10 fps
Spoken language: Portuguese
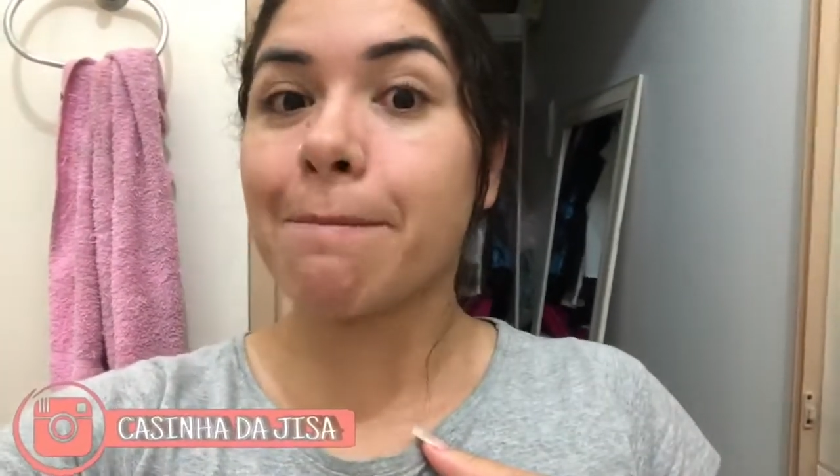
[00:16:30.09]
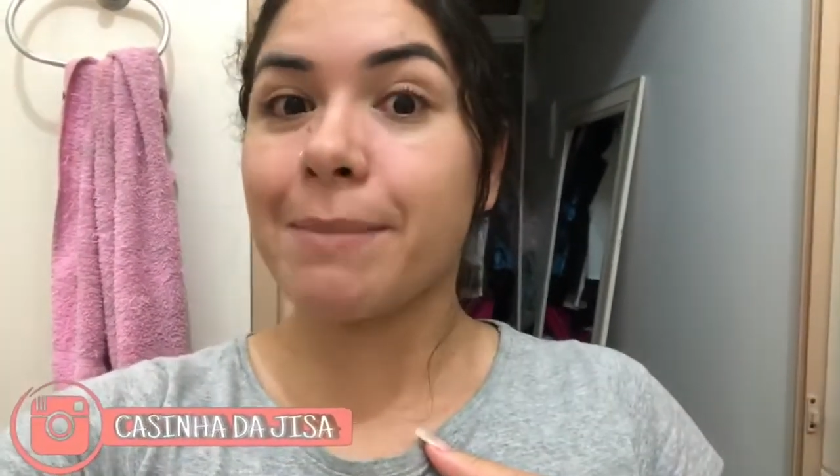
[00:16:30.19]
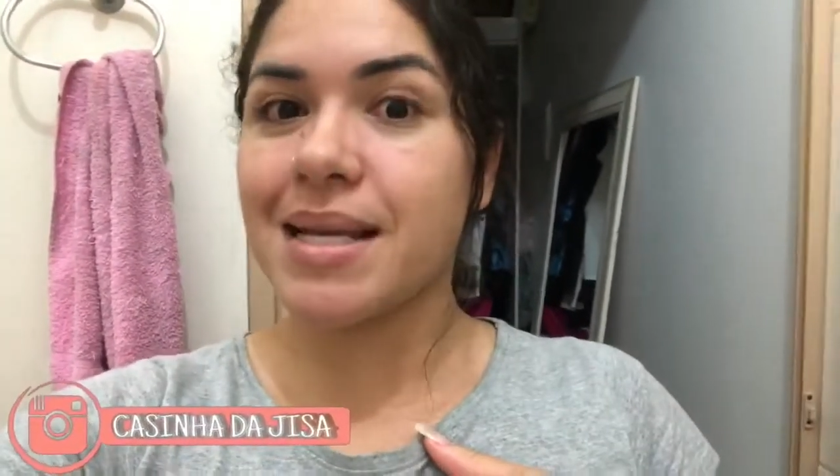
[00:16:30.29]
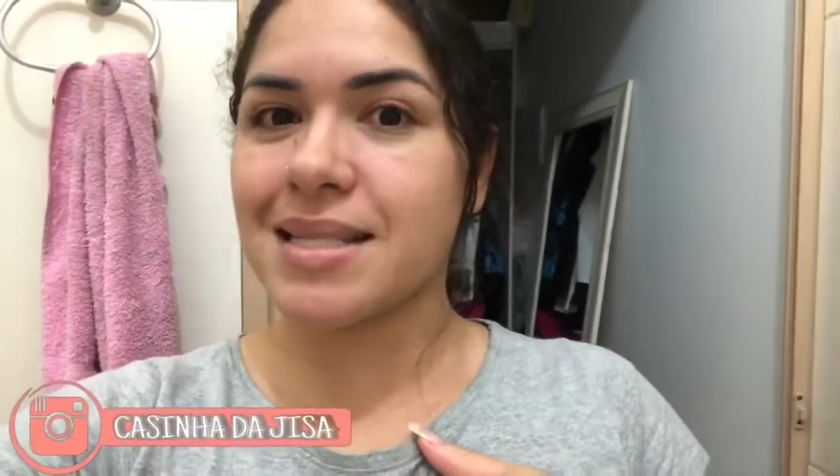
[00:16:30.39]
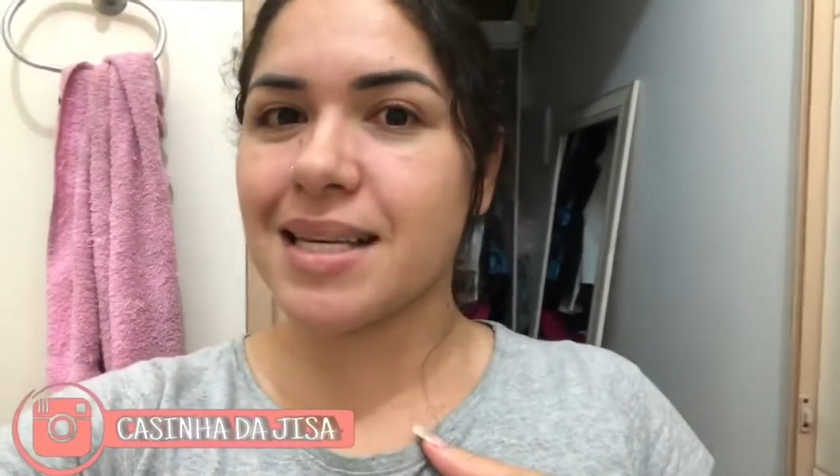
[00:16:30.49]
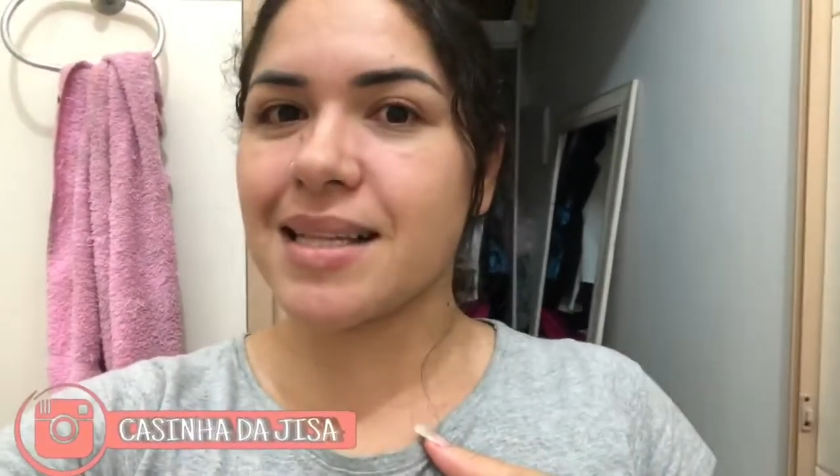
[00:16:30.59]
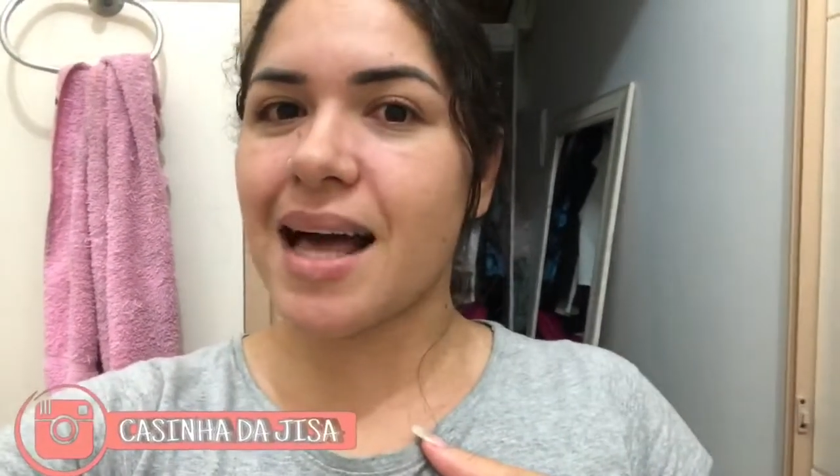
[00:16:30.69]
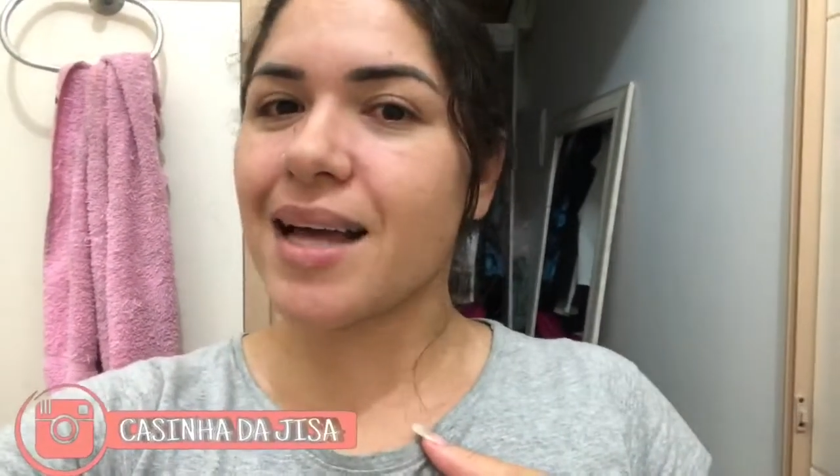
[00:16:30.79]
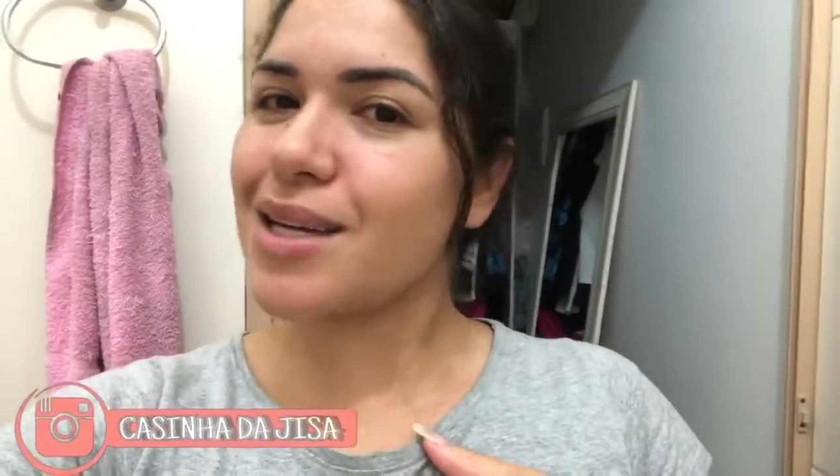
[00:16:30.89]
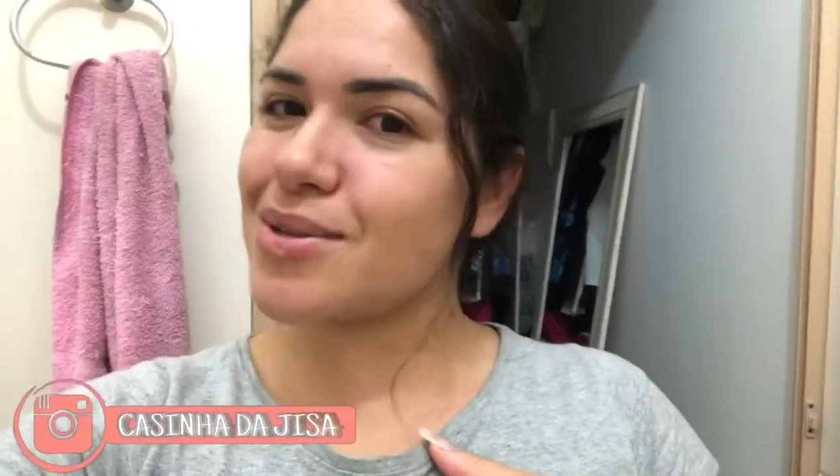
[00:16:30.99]
me seguir
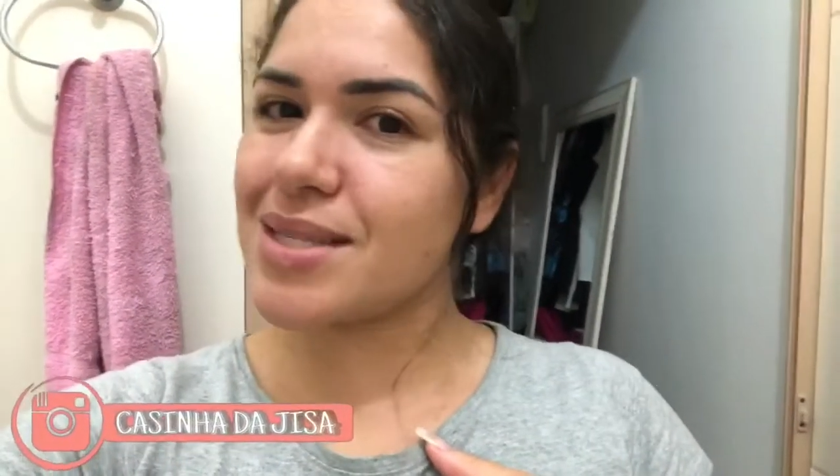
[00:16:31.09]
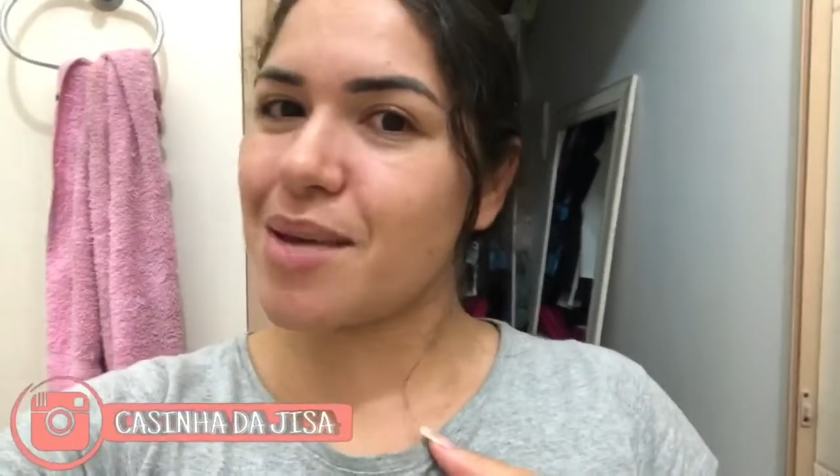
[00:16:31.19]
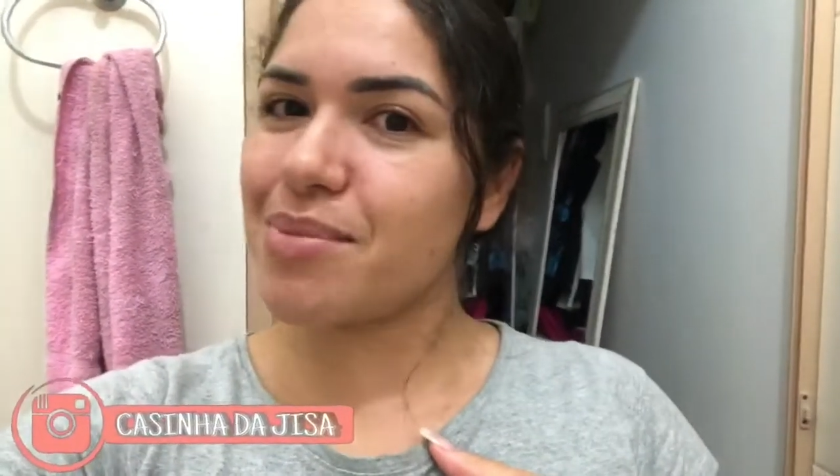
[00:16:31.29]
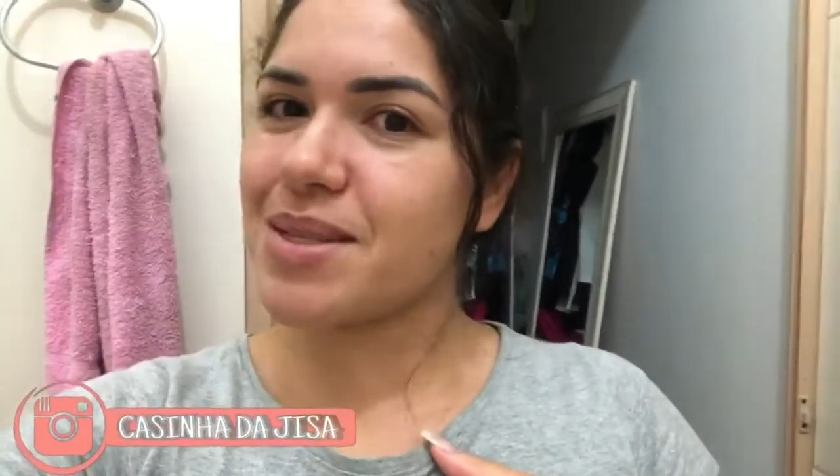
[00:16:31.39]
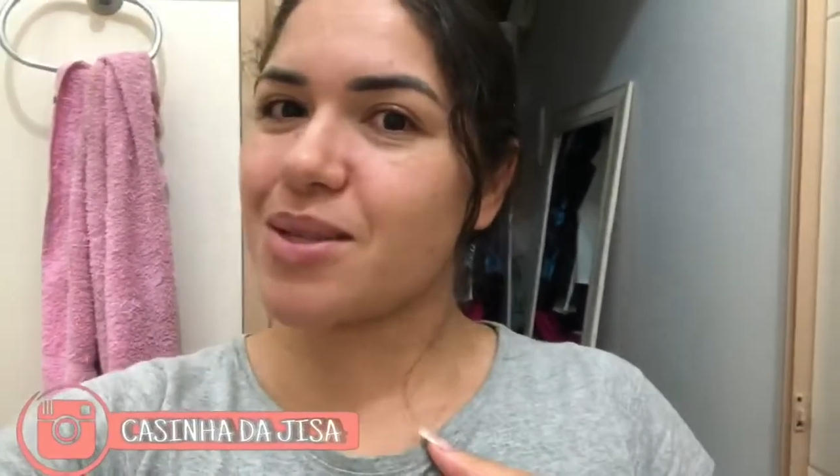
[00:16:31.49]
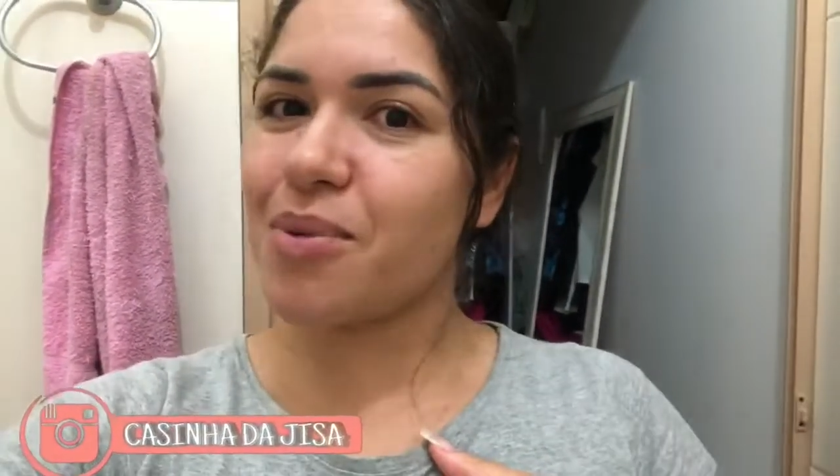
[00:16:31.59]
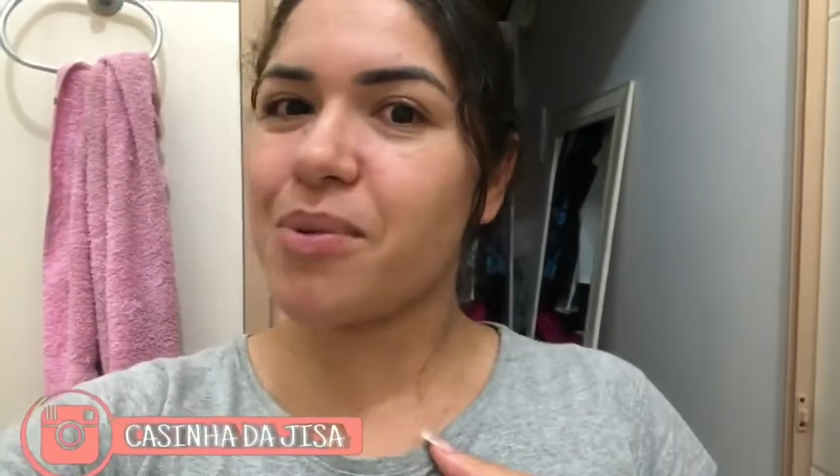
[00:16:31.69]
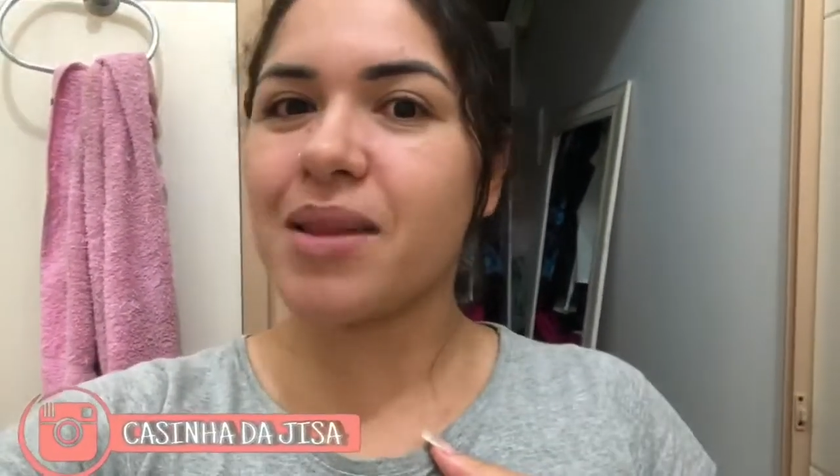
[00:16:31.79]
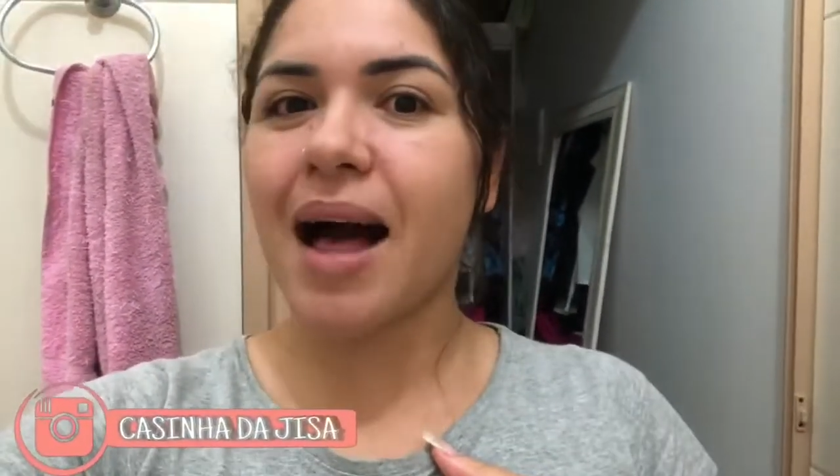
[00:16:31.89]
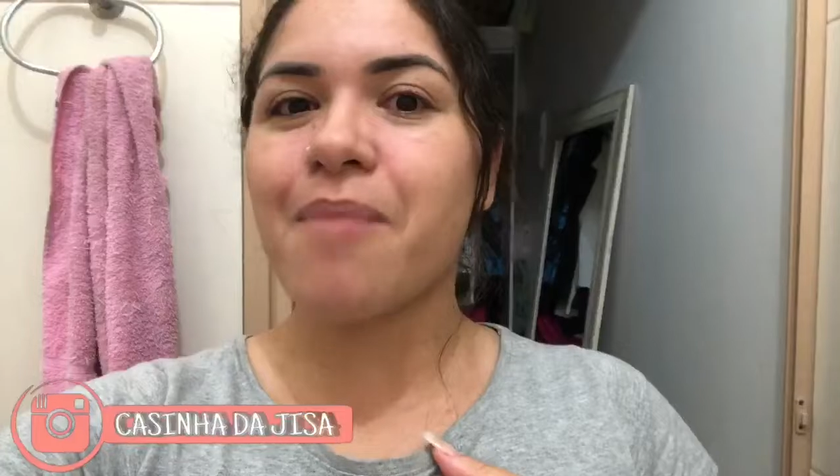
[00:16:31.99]
lá, que eu sempre estou
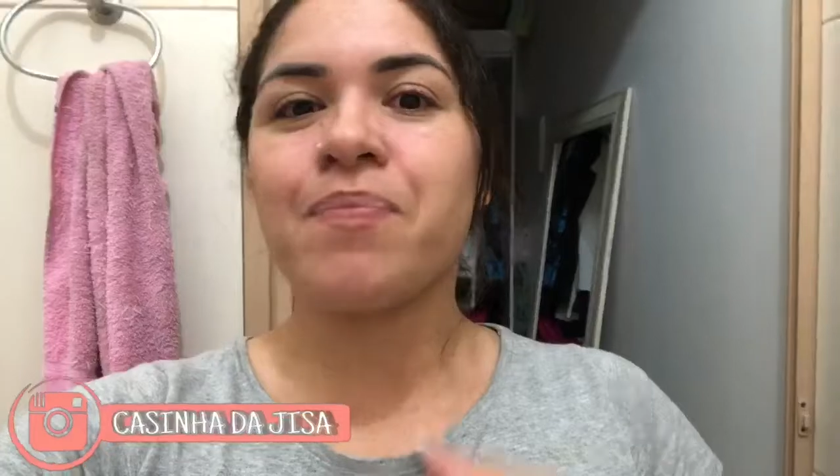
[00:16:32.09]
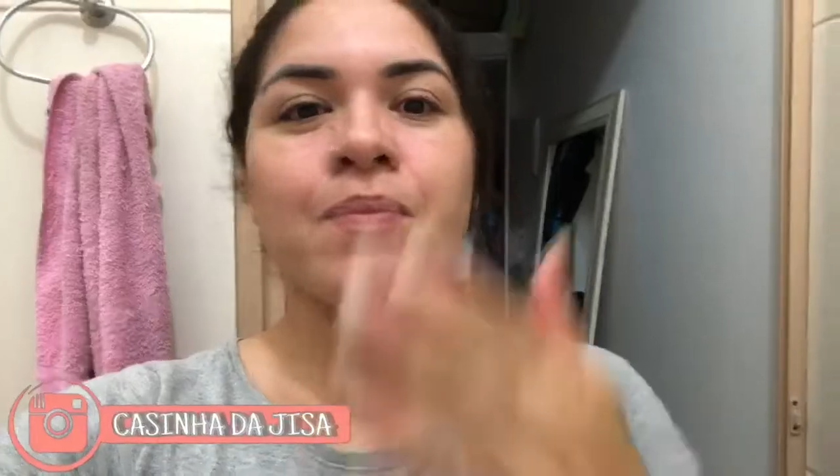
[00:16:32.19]
por lá.